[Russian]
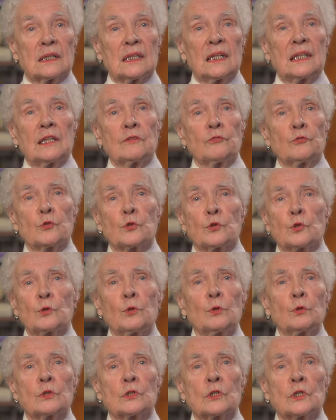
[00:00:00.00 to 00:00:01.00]
Тогда все
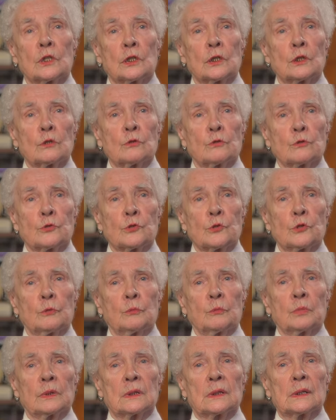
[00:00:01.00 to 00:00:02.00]
сложное это
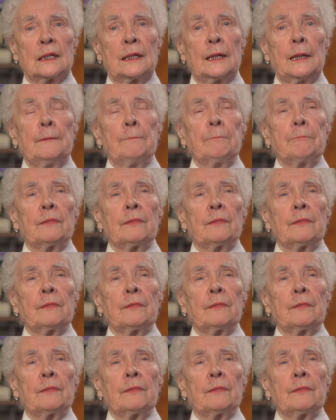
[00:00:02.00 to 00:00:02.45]
очень было.